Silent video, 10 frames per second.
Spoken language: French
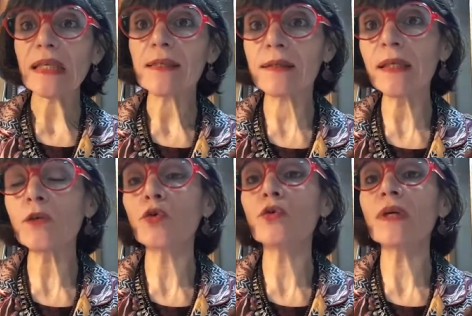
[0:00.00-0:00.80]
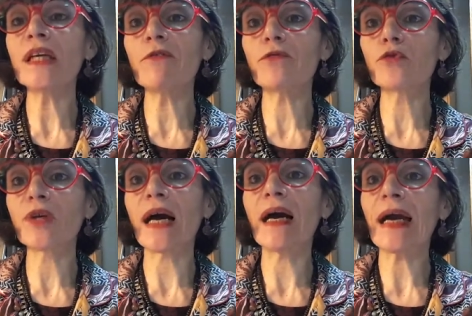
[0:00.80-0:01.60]
C'est qu'il
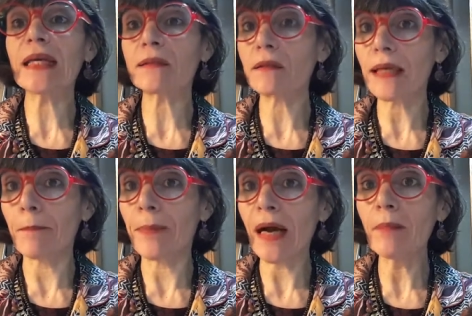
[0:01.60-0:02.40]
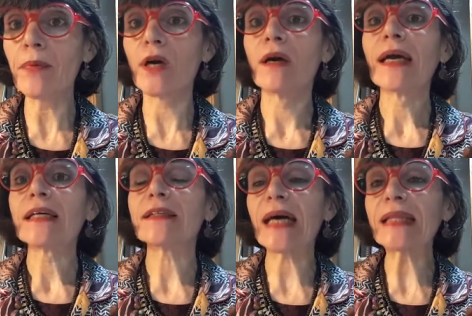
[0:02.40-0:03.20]
faudra être capable
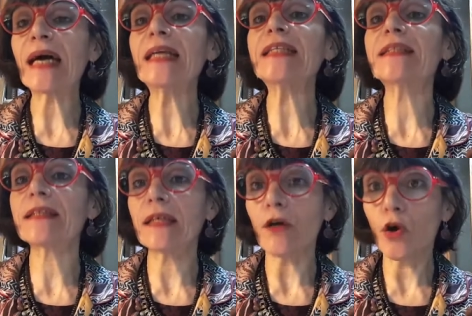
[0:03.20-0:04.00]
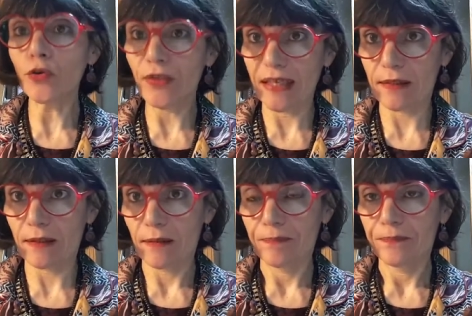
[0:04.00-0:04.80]
d'analyser un
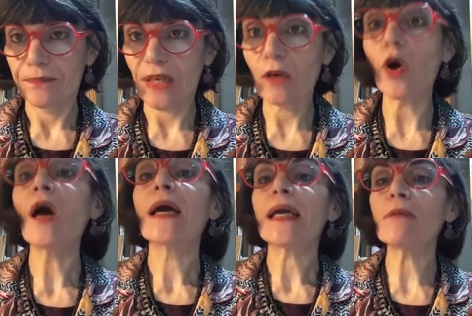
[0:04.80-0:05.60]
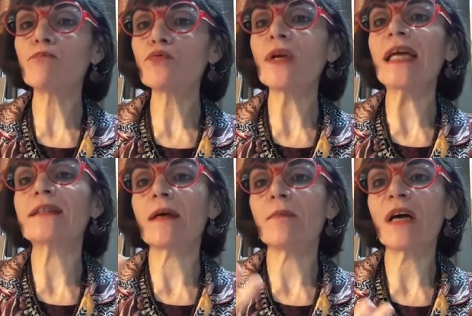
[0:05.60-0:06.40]
texte. D'accord Et pour
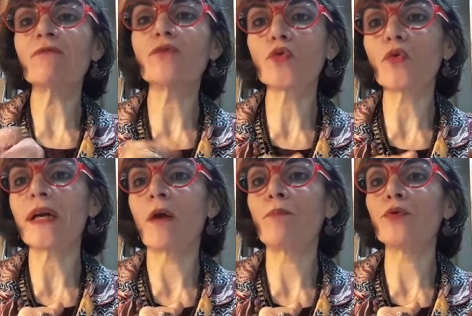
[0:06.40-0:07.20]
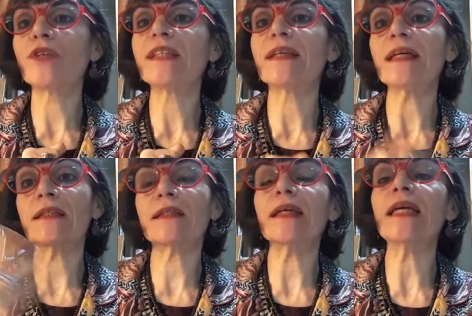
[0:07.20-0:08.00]
l'examen, vous aurez un petit
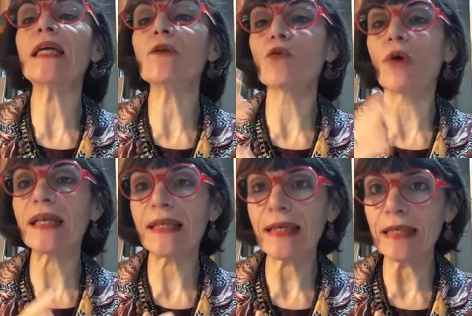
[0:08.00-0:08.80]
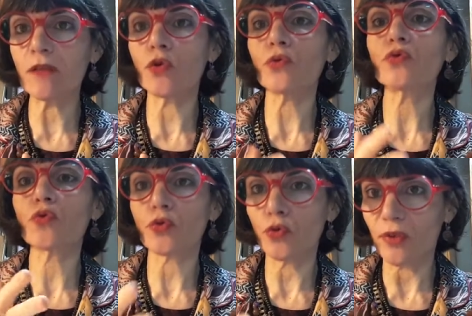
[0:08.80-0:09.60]
texte et il y aura des questions
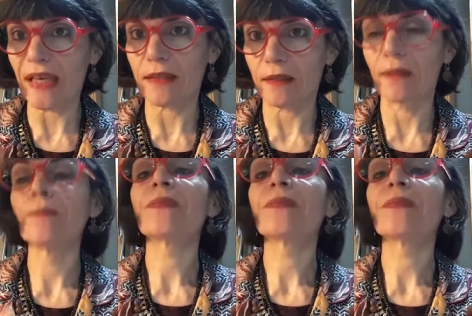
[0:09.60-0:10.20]
sur ce texte.